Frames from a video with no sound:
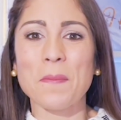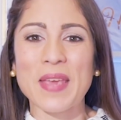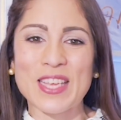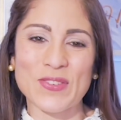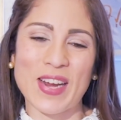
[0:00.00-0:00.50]

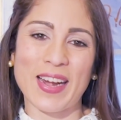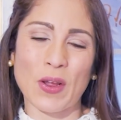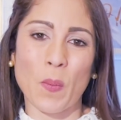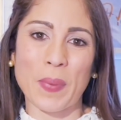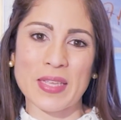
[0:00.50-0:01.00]
Pienso en la
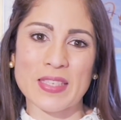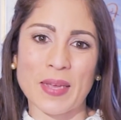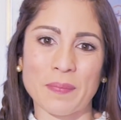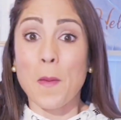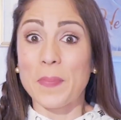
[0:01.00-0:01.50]

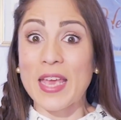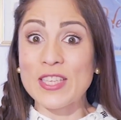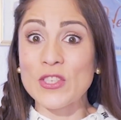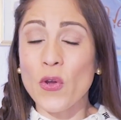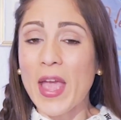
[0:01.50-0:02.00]
recompensa.
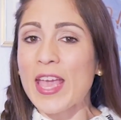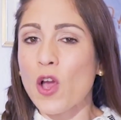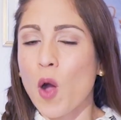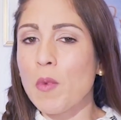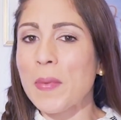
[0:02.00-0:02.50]
Pienso en
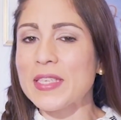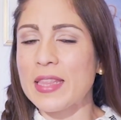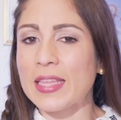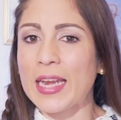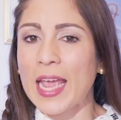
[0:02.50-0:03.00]
cómo me
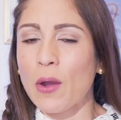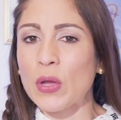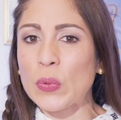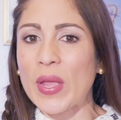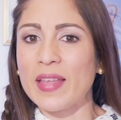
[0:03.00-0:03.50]
sentiré
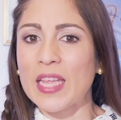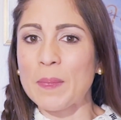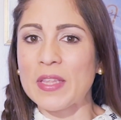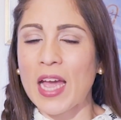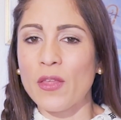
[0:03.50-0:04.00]
cuando haya
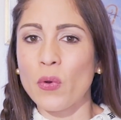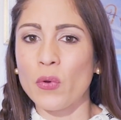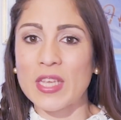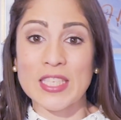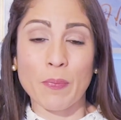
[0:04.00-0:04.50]
terminado
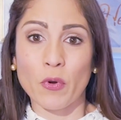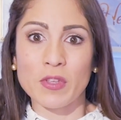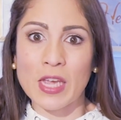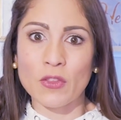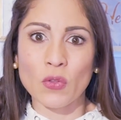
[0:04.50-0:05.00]
con ese
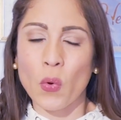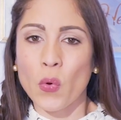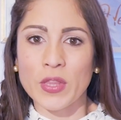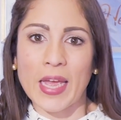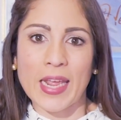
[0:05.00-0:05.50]
proyecto
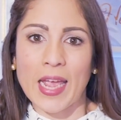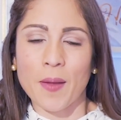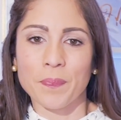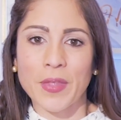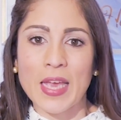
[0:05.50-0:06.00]
o
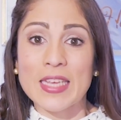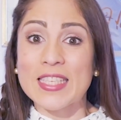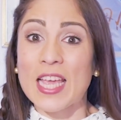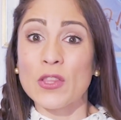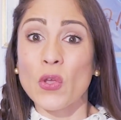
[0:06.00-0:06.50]
tarea.
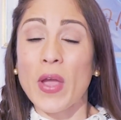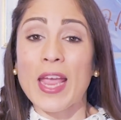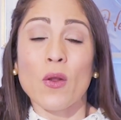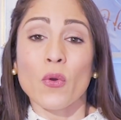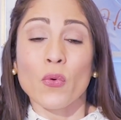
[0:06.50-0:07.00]
Siento
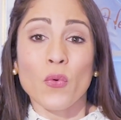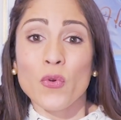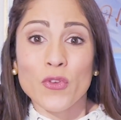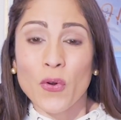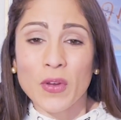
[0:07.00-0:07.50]
el
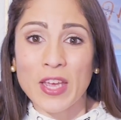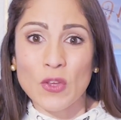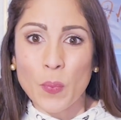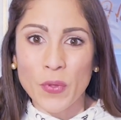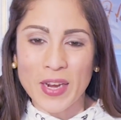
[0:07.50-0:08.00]
orgullo que
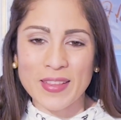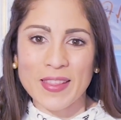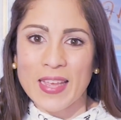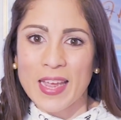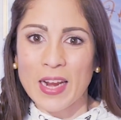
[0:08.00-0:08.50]
yo podré
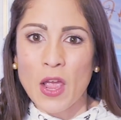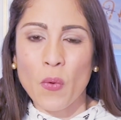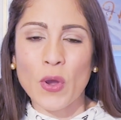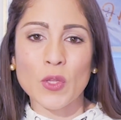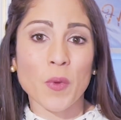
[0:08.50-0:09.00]
tener
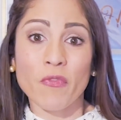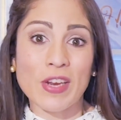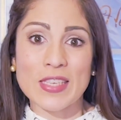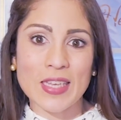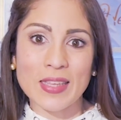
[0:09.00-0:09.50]
cuando me
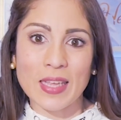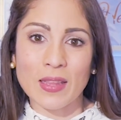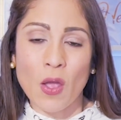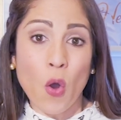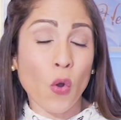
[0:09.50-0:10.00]

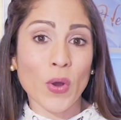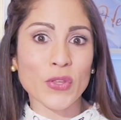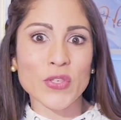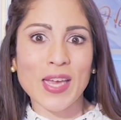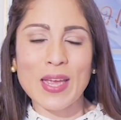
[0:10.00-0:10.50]
feliciten o
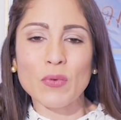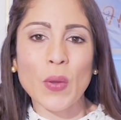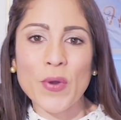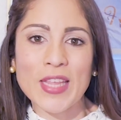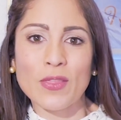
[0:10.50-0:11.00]
cuando saque una
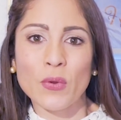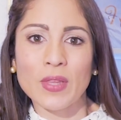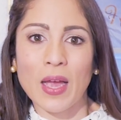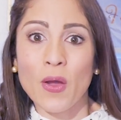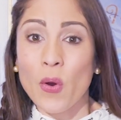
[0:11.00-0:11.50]
buena
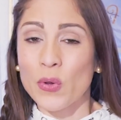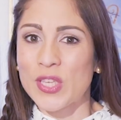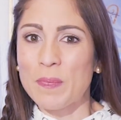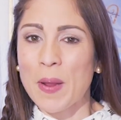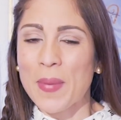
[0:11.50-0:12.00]
nota o
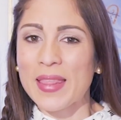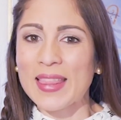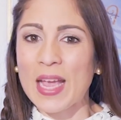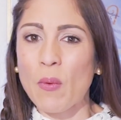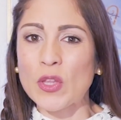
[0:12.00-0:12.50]

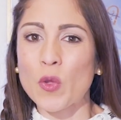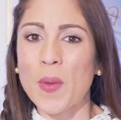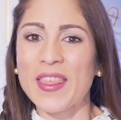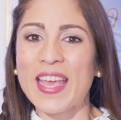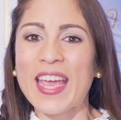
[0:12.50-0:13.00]
simplemente cuando
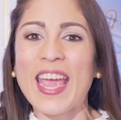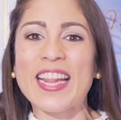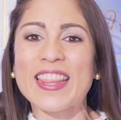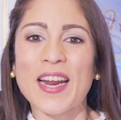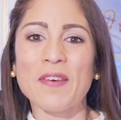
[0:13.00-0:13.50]
me den
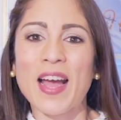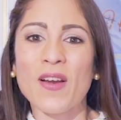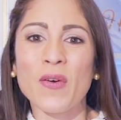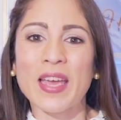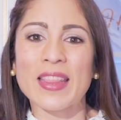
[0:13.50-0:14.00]
el
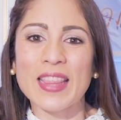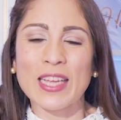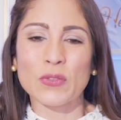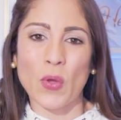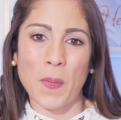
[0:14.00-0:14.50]
trabajo que
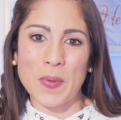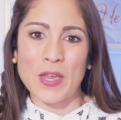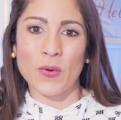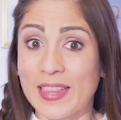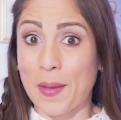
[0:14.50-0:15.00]
tanto
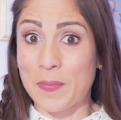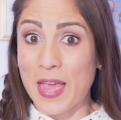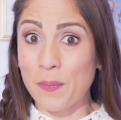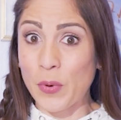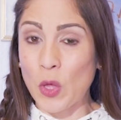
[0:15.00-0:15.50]
aspiro.
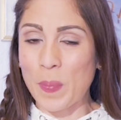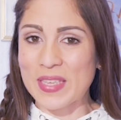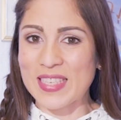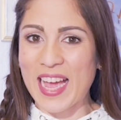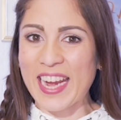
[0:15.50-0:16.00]
También puedo
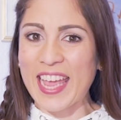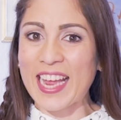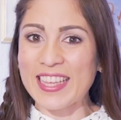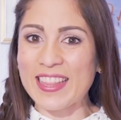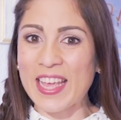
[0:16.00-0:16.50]
pensar en
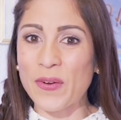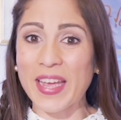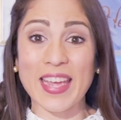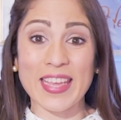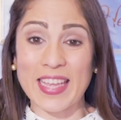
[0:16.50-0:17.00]
el dinero
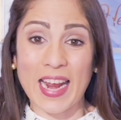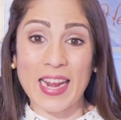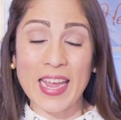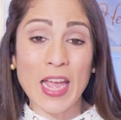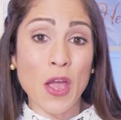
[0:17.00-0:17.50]
que generaré